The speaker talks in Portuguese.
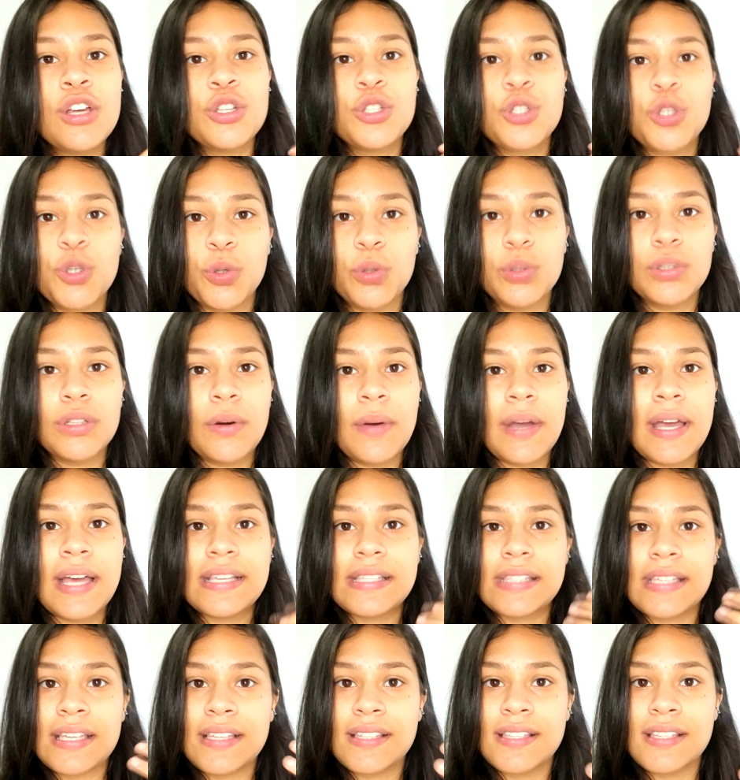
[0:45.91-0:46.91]
Two não é
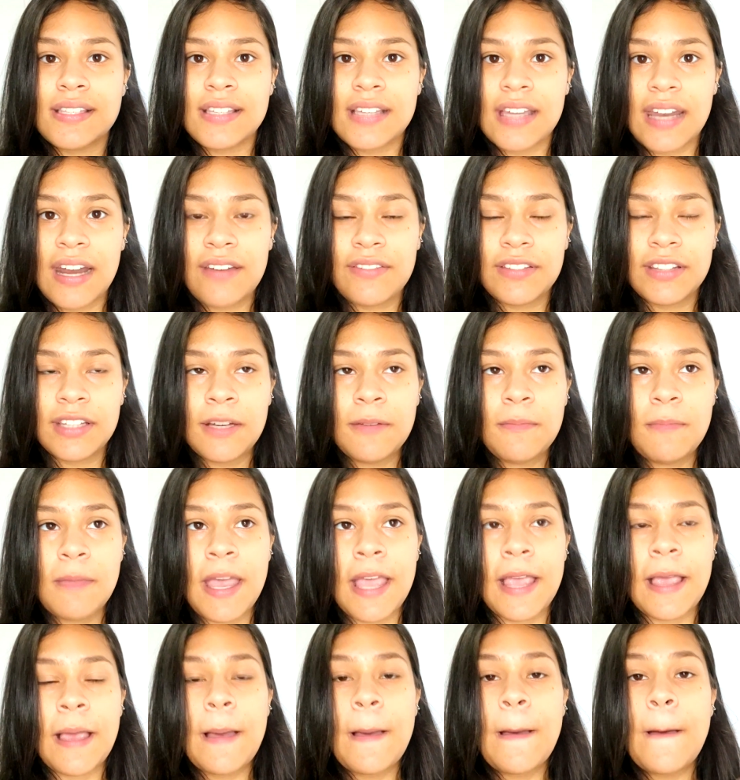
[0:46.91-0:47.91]
assim que se escreve
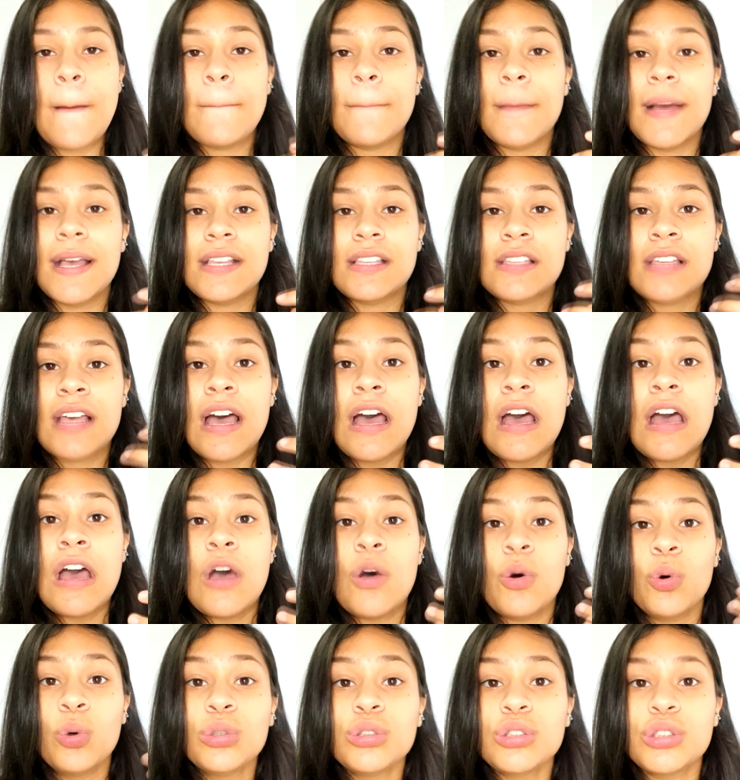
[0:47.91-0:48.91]
também. Mas
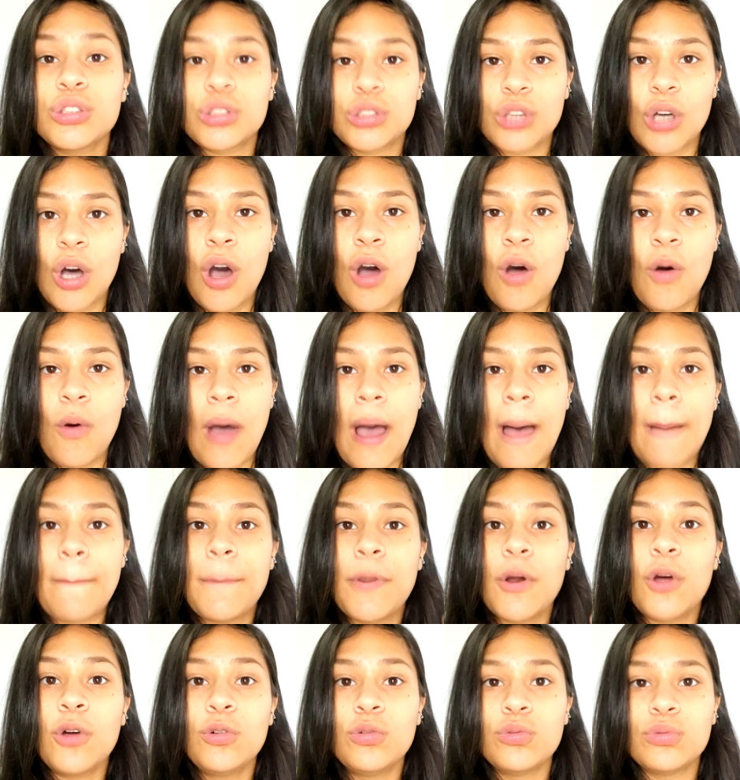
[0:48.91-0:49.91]
o som, a
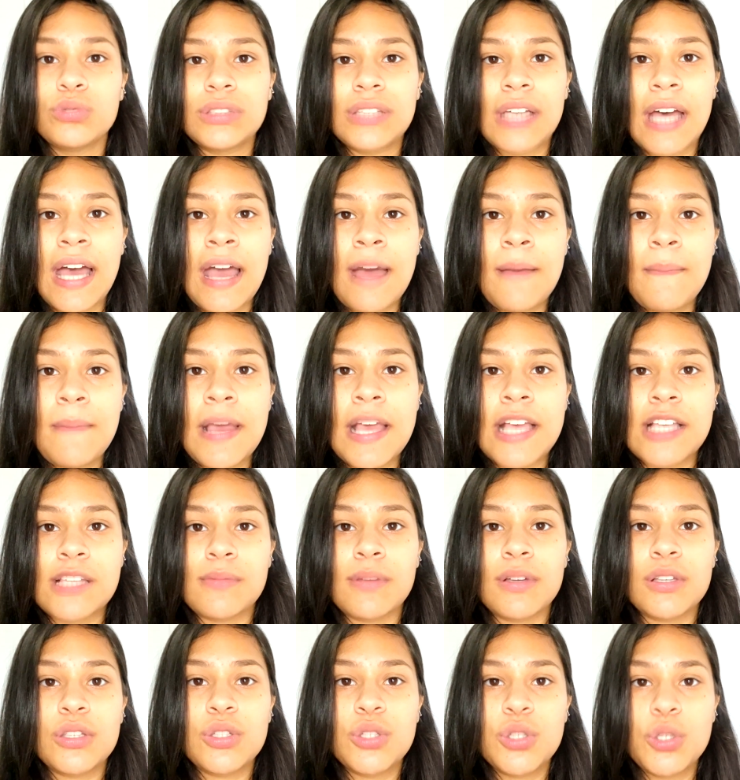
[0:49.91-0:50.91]
pronúncia é a
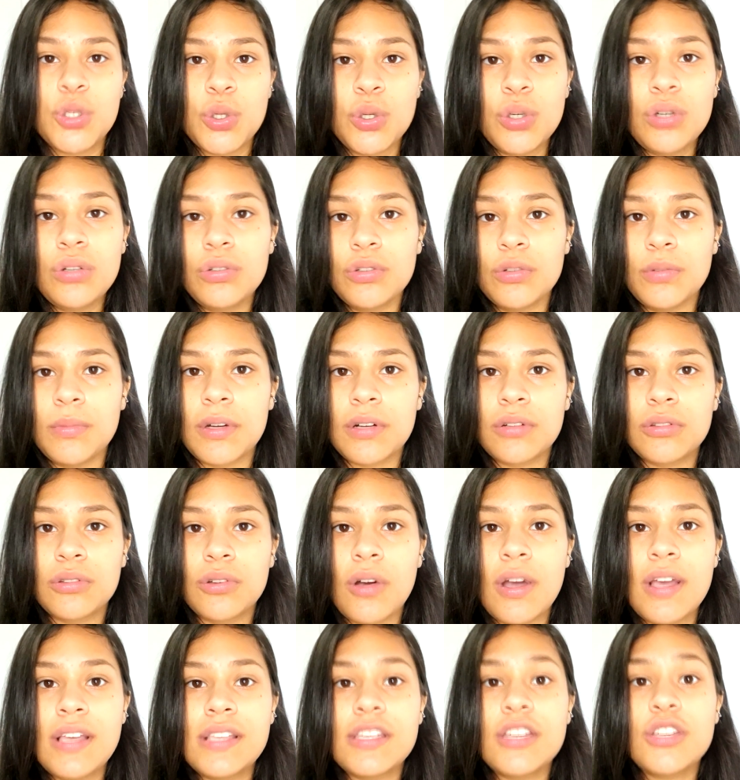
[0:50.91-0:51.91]
mesma. Two, número
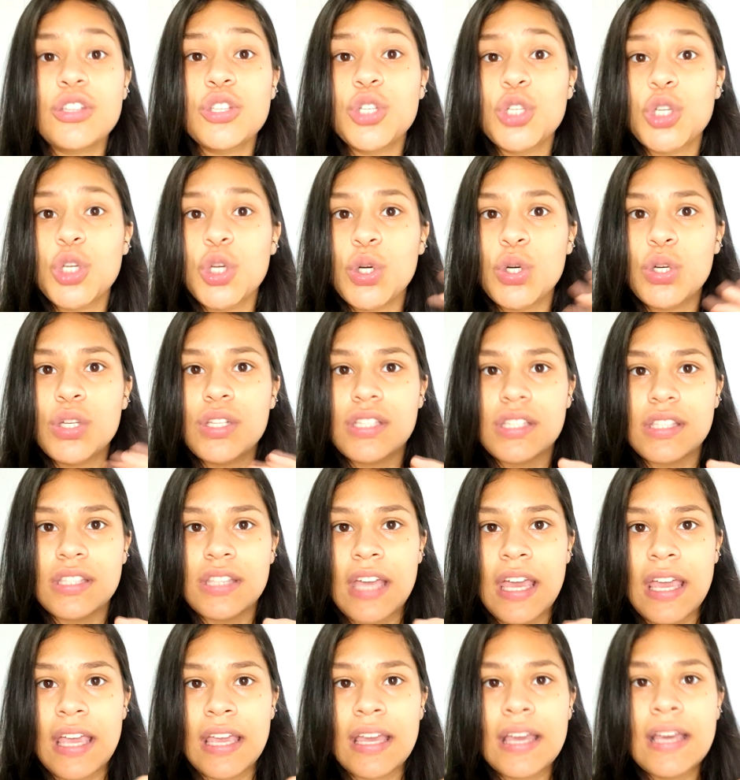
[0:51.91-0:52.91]
dois e
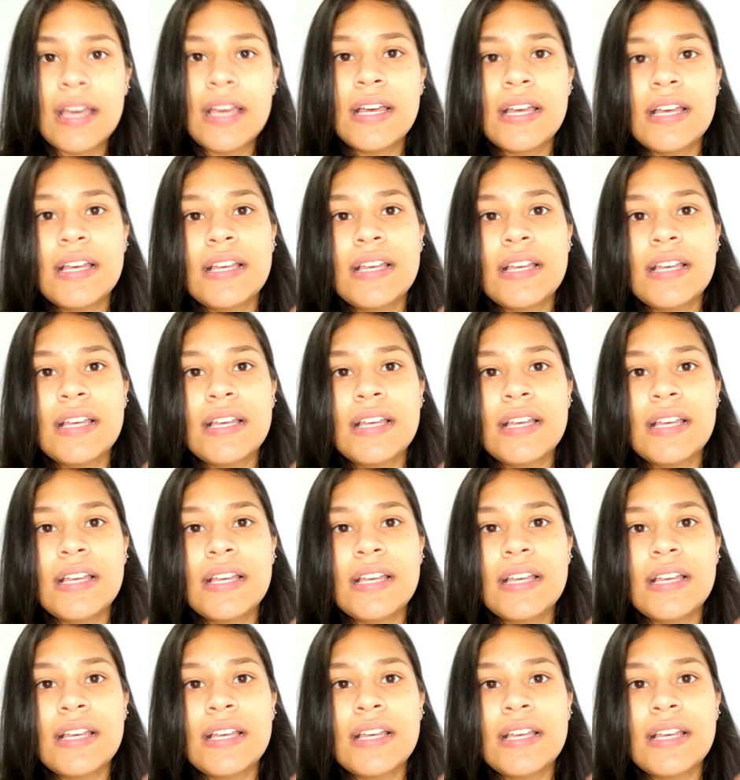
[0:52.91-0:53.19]
Tuesday.